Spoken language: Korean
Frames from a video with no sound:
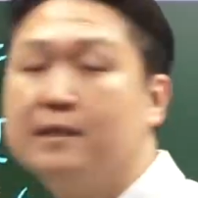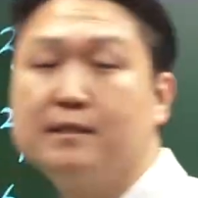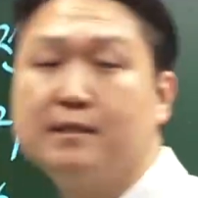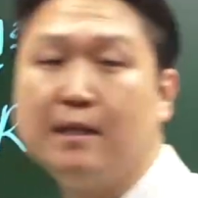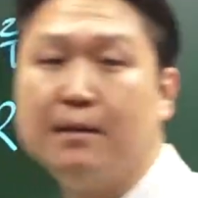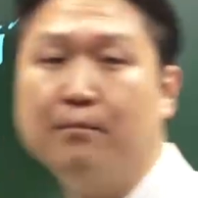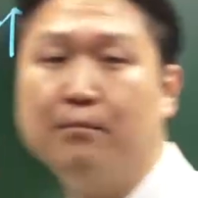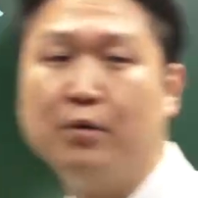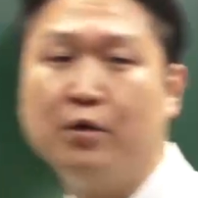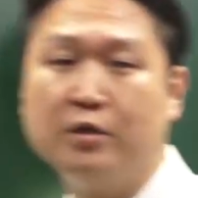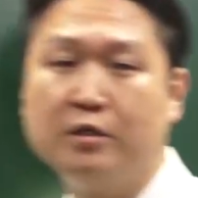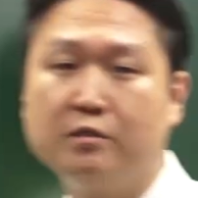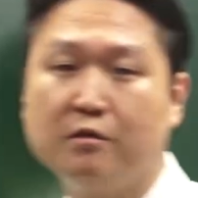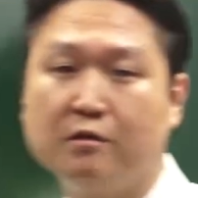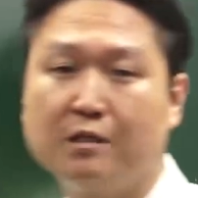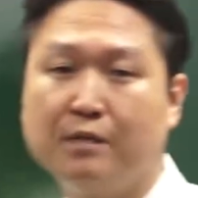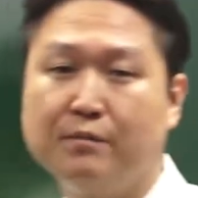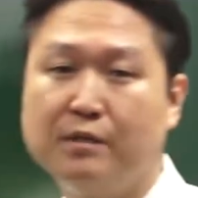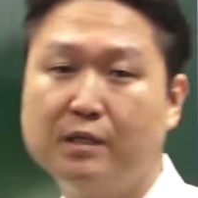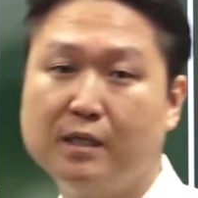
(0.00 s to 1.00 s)
3번이
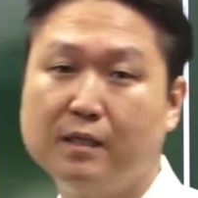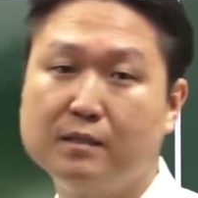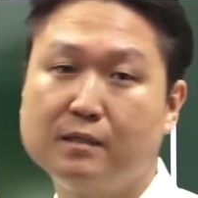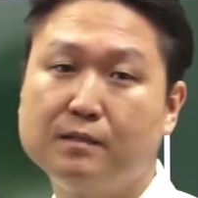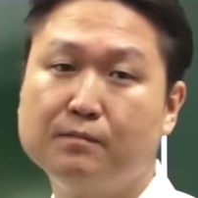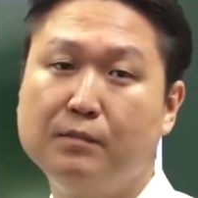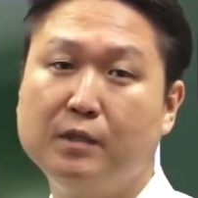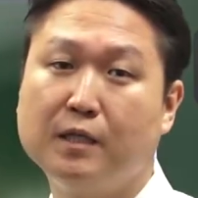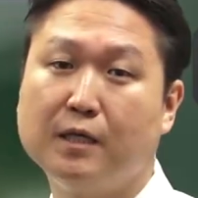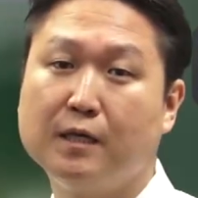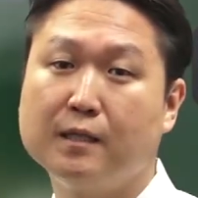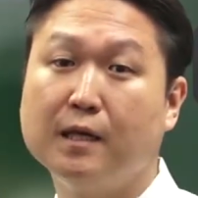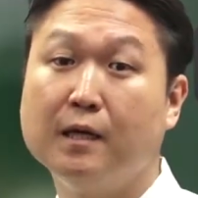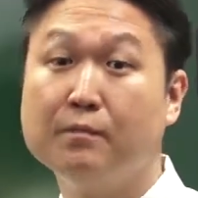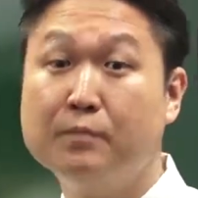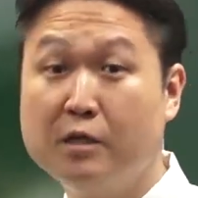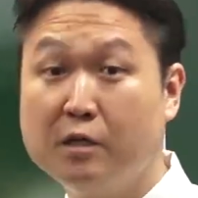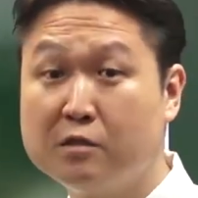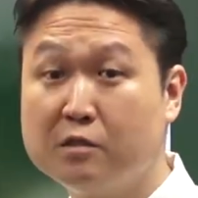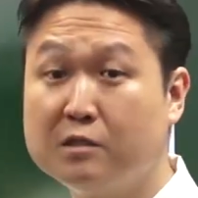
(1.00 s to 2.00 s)
정답이 되겠습니다.
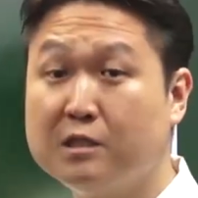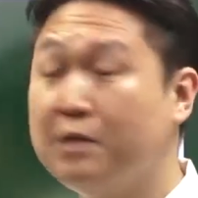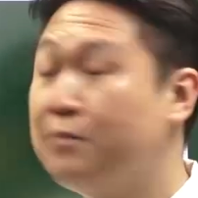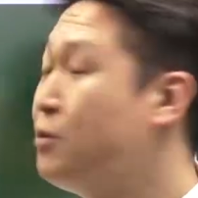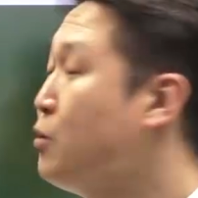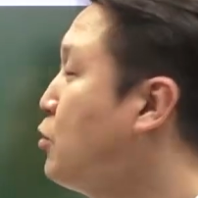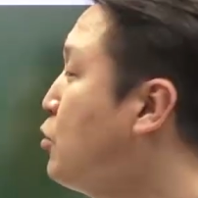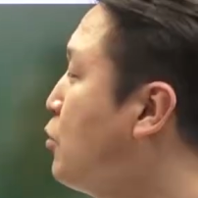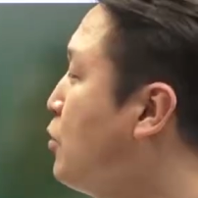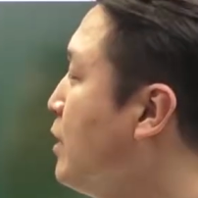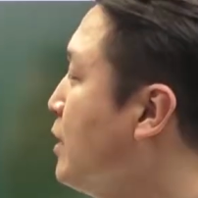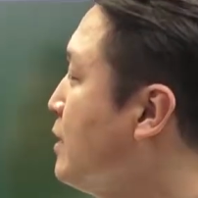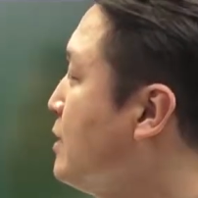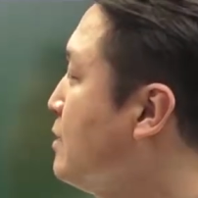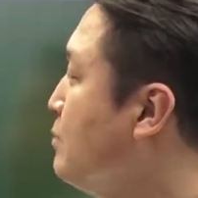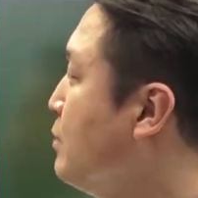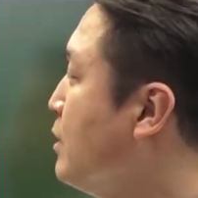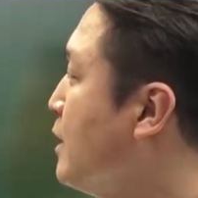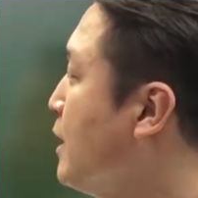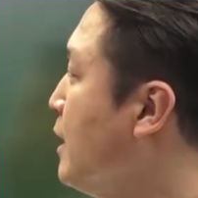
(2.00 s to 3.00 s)
다음 이어서 살펴보도록
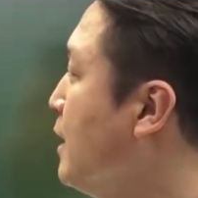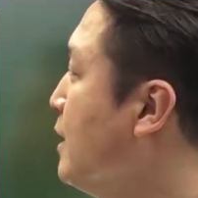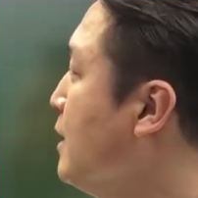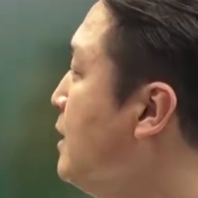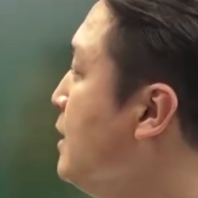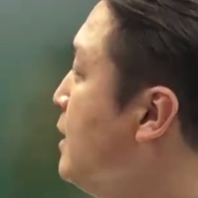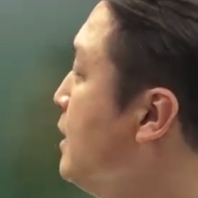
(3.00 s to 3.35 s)
하겠습니다.